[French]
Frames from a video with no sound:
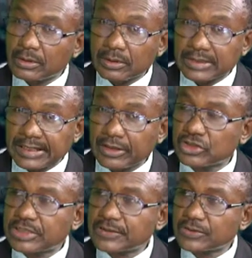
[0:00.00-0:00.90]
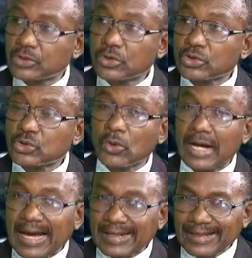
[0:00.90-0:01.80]
garagistes sont
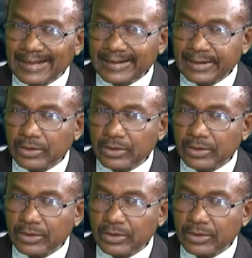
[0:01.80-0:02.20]
aguerris